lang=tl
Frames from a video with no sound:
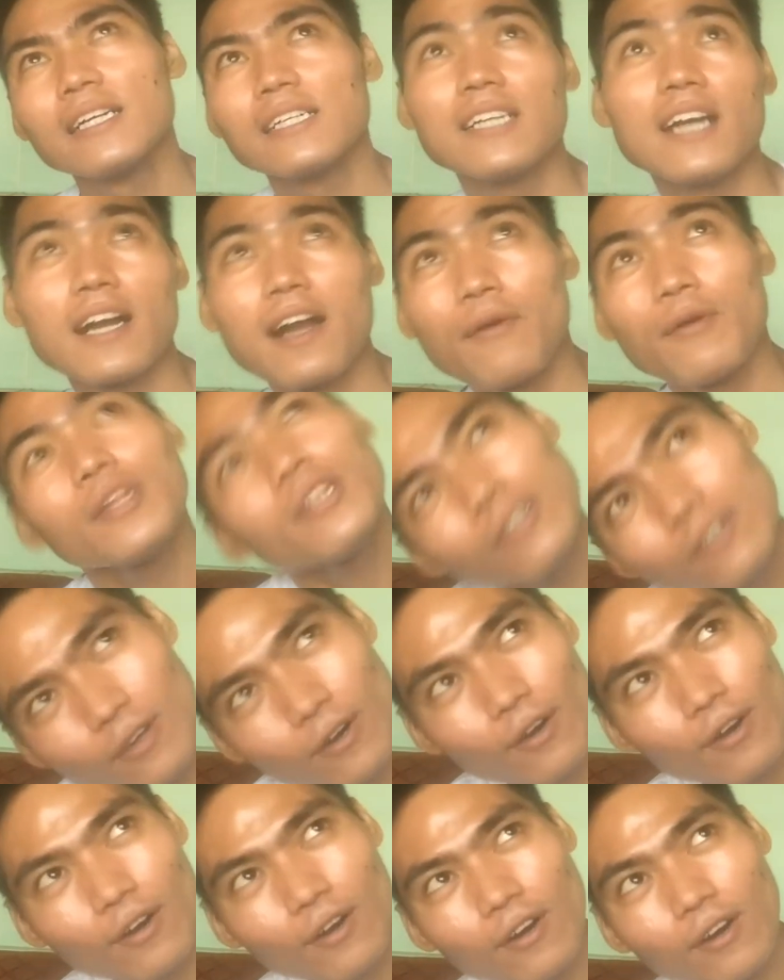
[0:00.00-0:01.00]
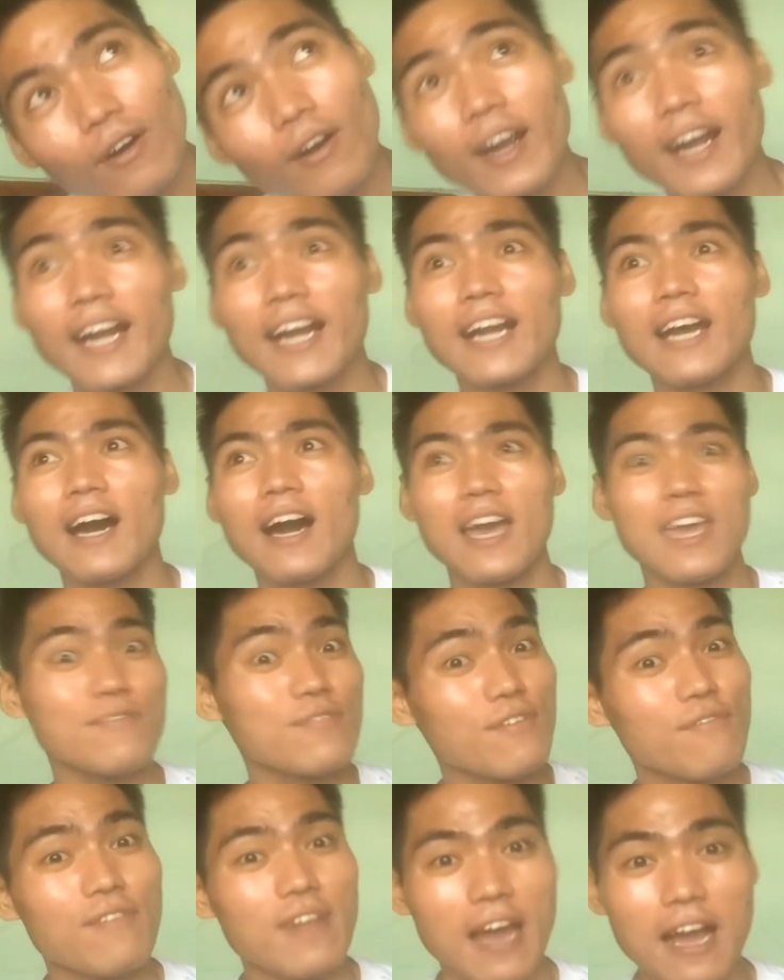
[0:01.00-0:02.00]
gagawin ko or uh,
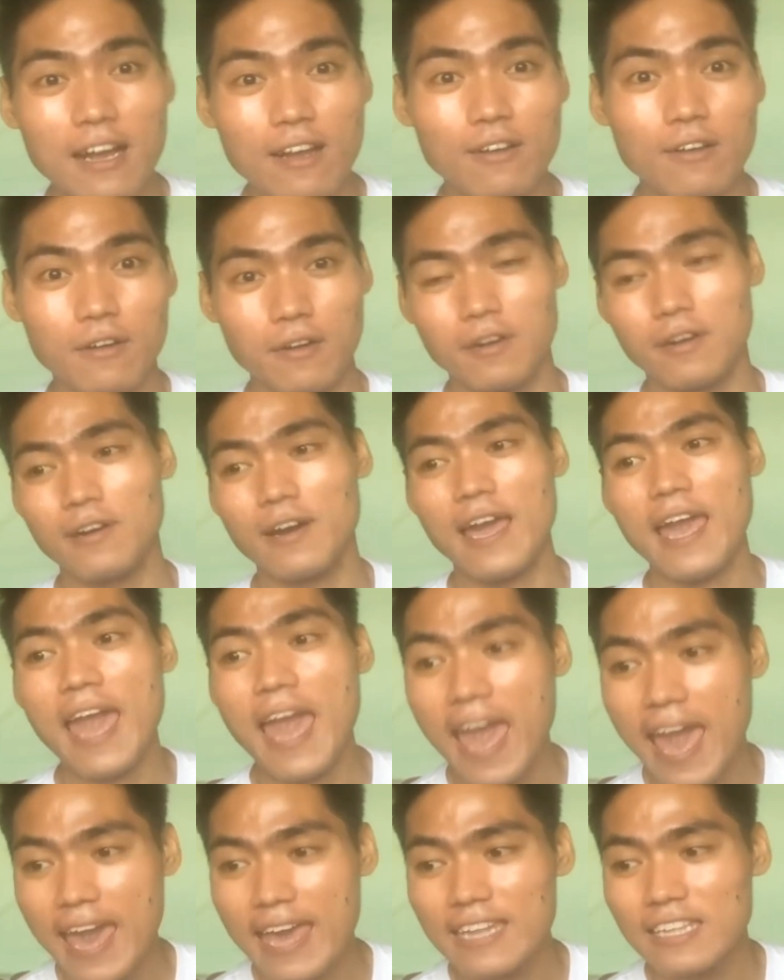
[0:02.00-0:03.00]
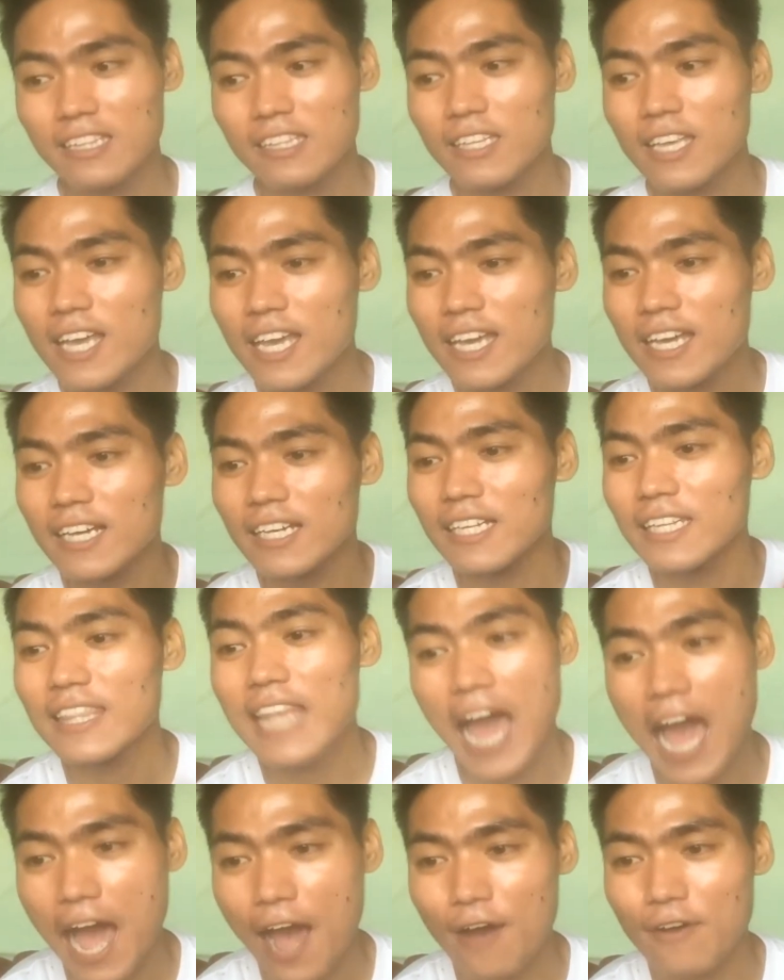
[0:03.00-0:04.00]
i-vlog ko. And,
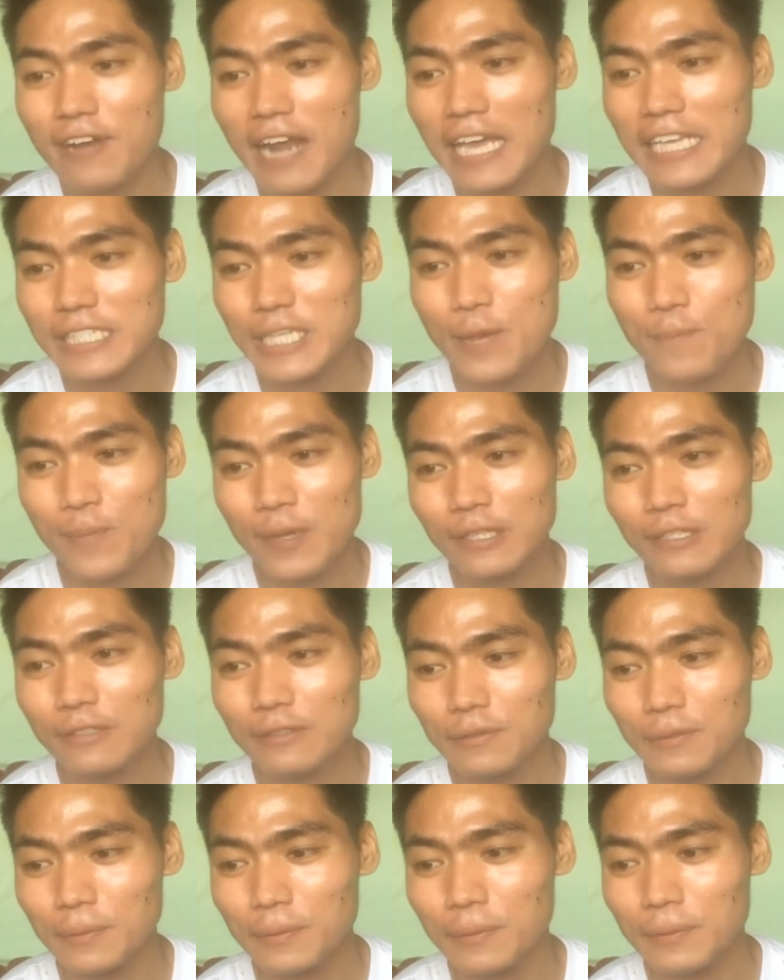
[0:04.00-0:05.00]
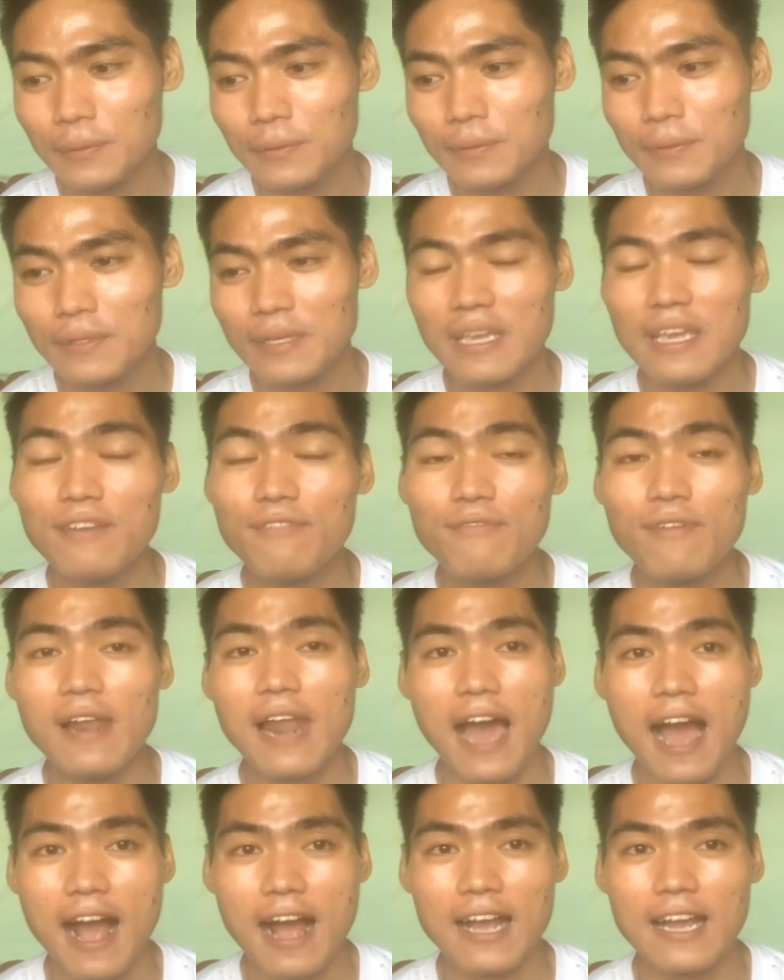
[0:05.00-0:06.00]
Now, naisipan kong
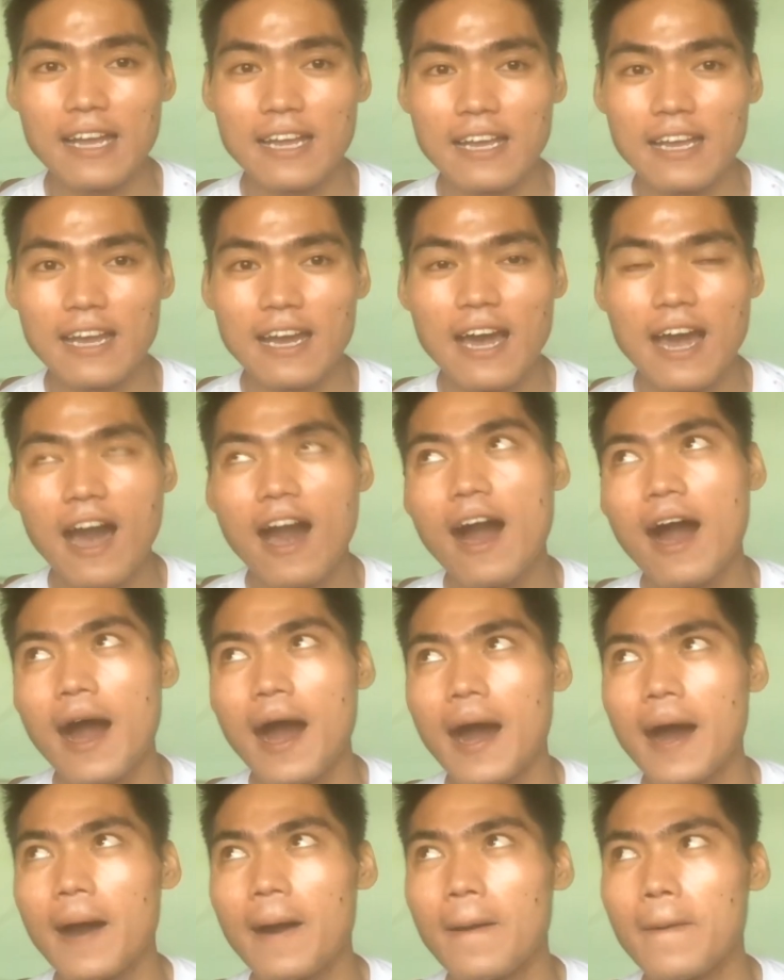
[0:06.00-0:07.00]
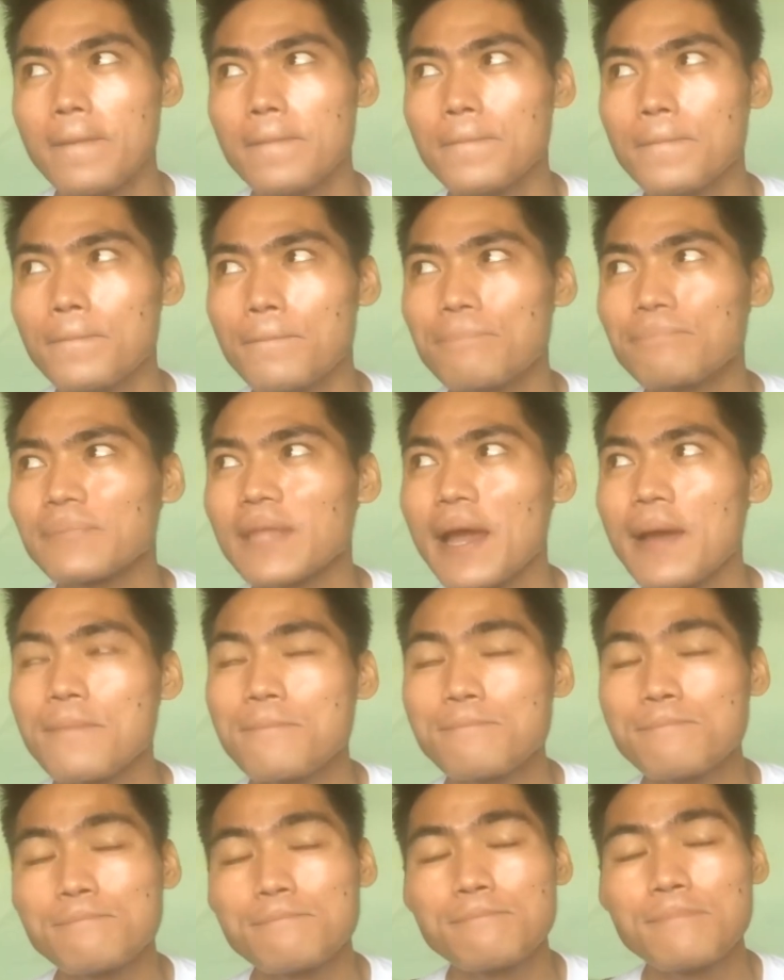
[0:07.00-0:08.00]
i-vlog. Uh,
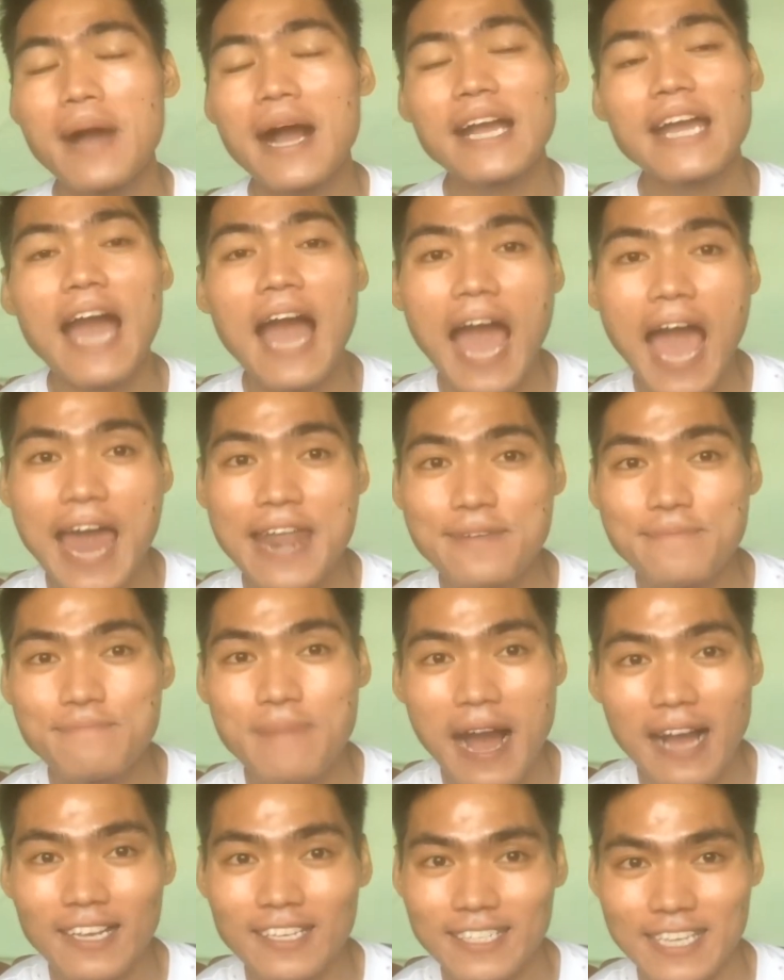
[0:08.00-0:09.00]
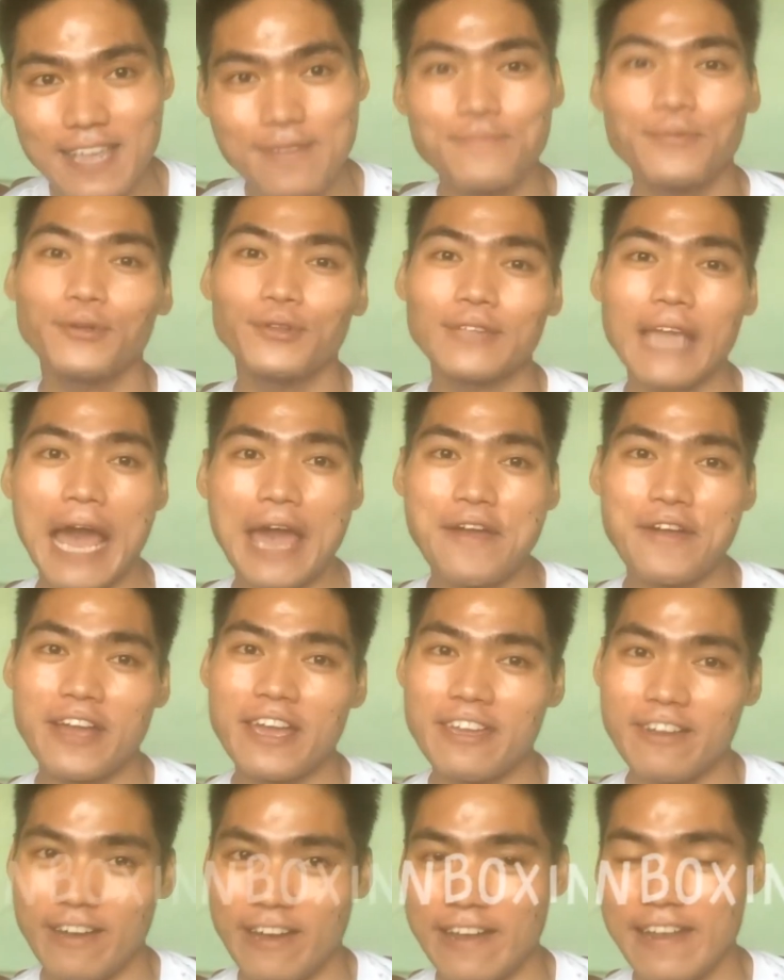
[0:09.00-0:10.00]
Mag-unboxing po tayo
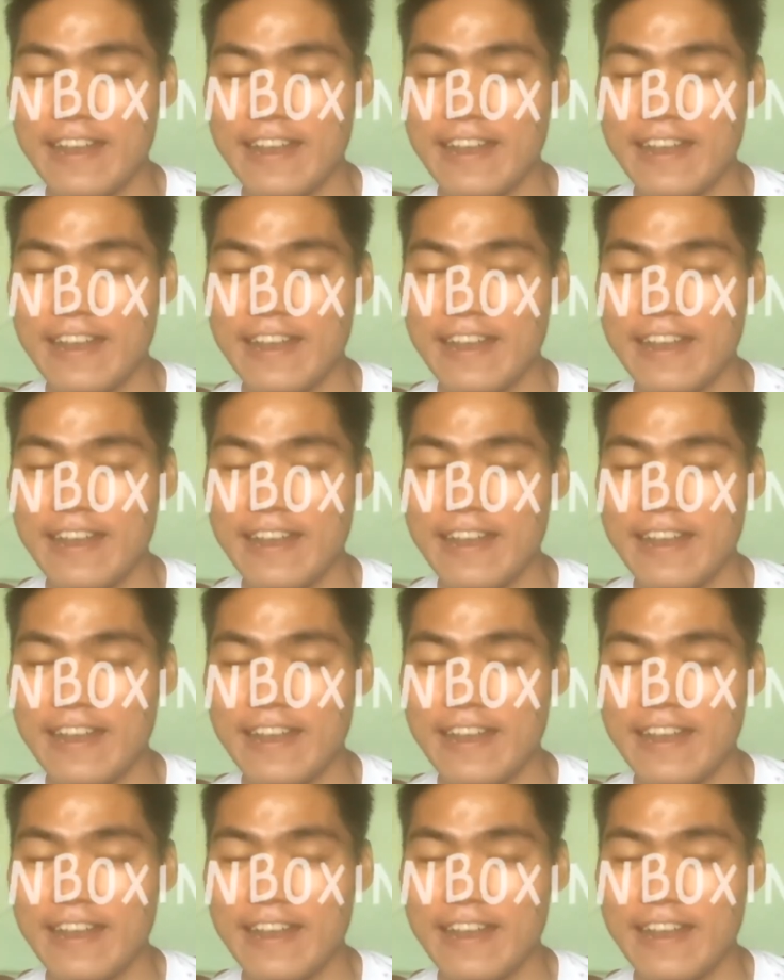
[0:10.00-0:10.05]
ngayon.